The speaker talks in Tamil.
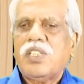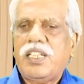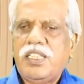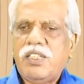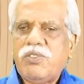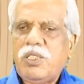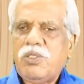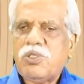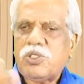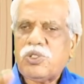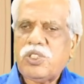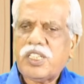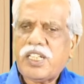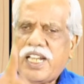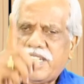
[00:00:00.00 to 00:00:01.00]
அதுதான் வள்ளுவர்
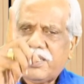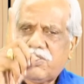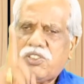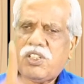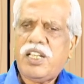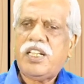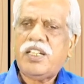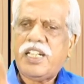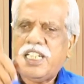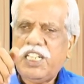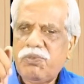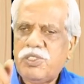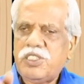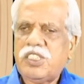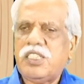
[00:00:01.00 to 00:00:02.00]
சொல்லுகிறார் அற்றார்
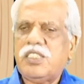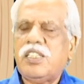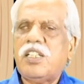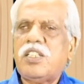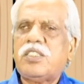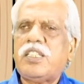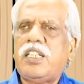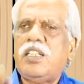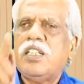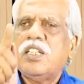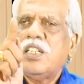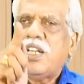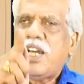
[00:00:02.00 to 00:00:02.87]
அழிவசை தீர்த்தல்